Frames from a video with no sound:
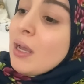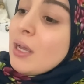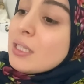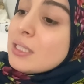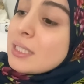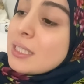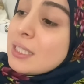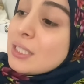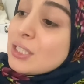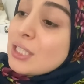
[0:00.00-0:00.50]

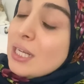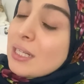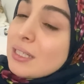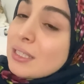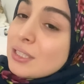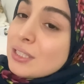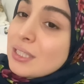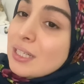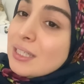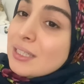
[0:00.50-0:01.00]
İşte geçen
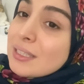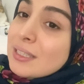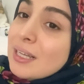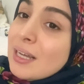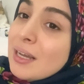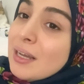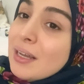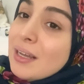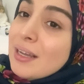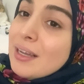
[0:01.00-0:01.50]
de işte
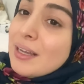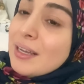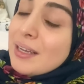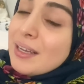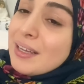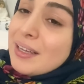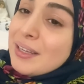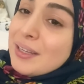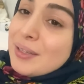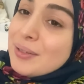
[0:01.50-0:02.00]
hatta
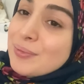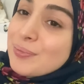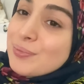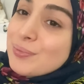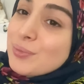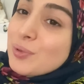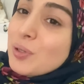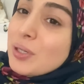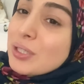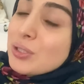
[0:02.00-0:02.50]

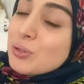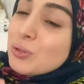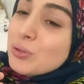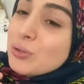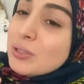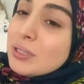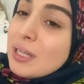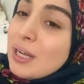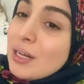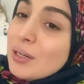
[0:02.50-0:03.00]
Burak
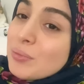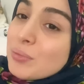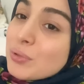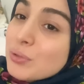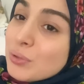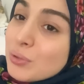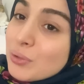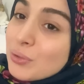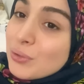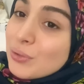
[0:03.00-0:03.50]
çocuklarla
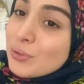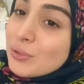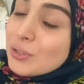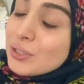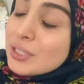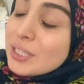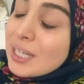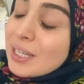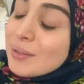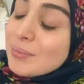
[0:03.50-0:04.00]
bütün
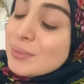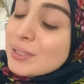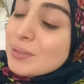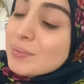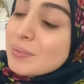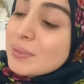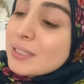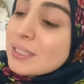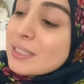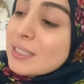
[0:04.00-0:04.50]
gününü
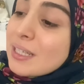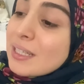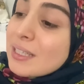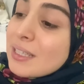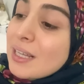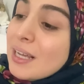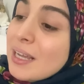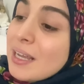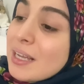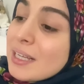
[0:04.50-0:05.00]
çekmiş. Birisi
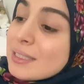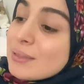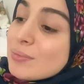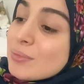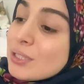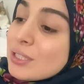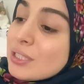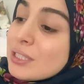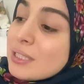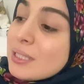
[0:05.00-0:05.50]
hatta
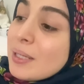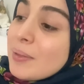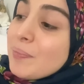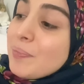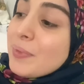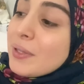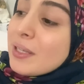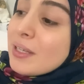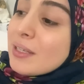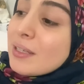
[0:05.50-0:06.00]
yazmış işte
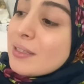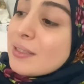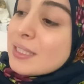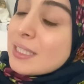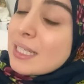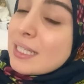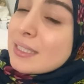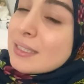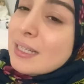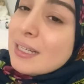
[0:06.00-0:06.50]
e,
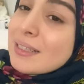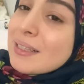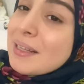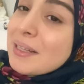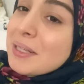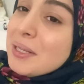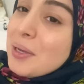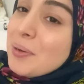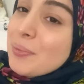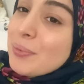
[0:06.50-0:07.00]
sen
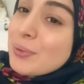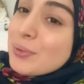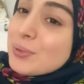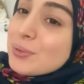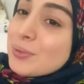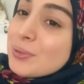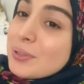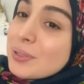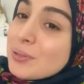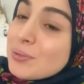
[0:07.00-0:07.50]
zaten ne
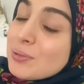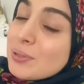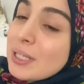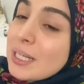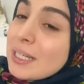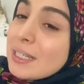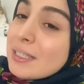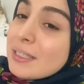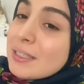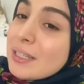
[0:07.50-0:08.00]
yapıyorsun ki
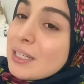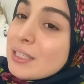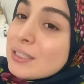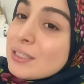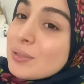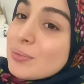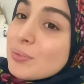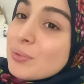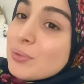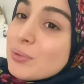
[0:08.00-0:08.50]
sürekli
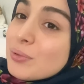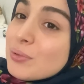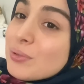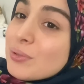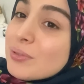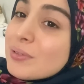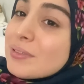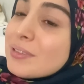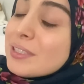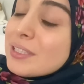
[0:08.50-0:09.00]
naz
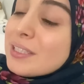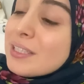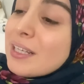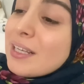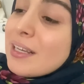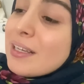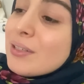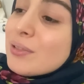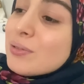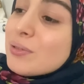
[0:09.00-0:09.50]
yapıyorsun işte
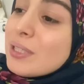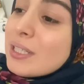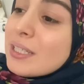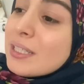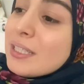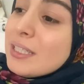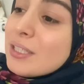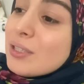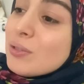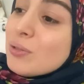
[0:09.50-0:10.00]

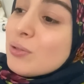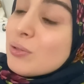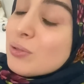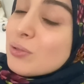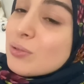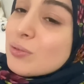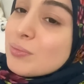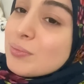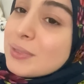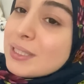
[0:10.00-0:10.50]
sürekli
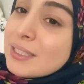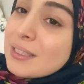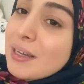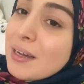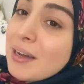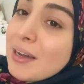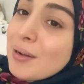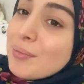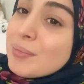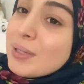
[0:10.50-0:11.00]
yatıyorsun biz de
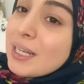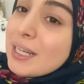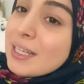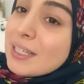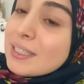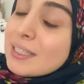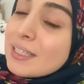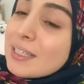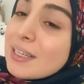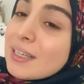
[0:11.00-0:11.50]

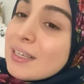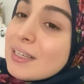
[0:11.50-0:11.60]
hamileydik.